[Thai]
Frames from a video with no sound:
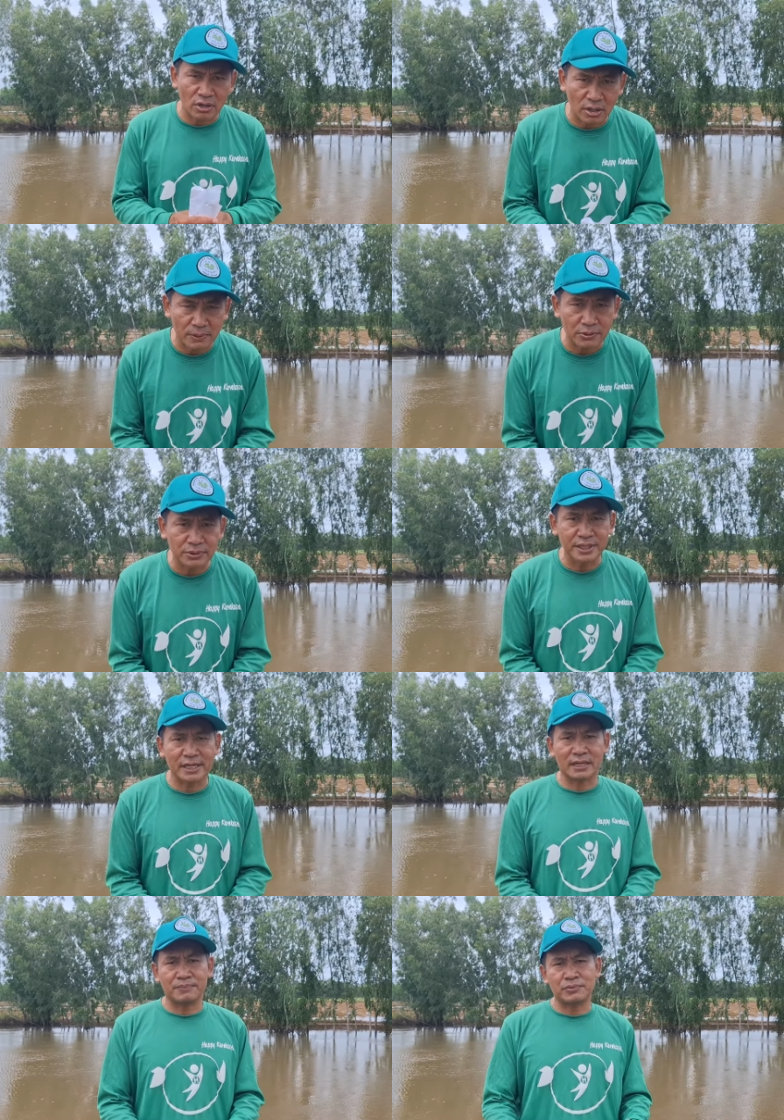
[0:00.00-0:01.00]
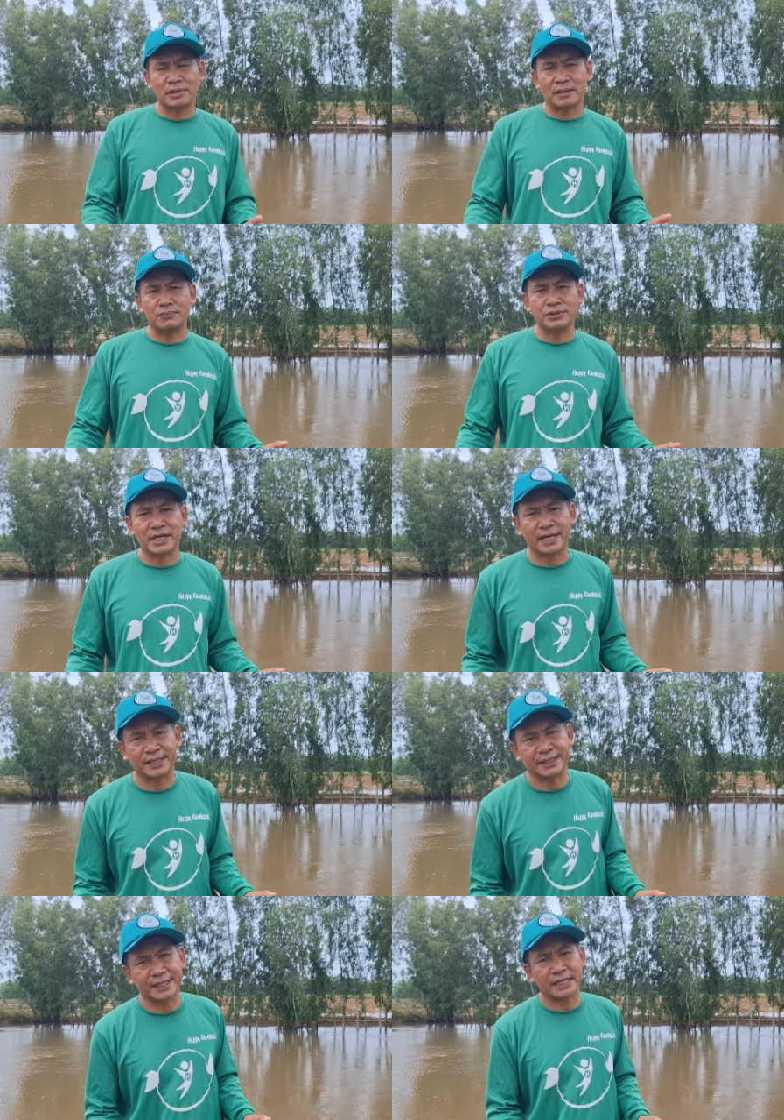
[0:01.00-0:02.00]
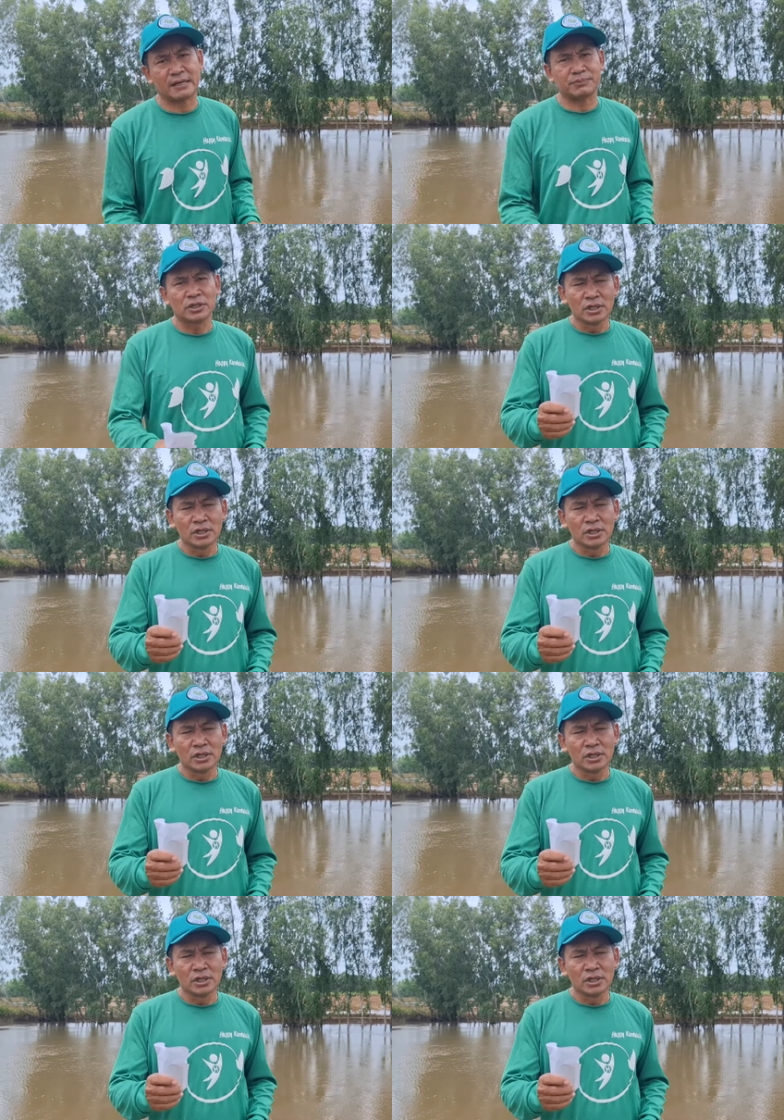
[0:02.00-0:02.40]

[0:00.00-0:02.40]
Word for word: ขอบพระคุณนะครับ ผู้หลักผู้ใหญ่นะครับ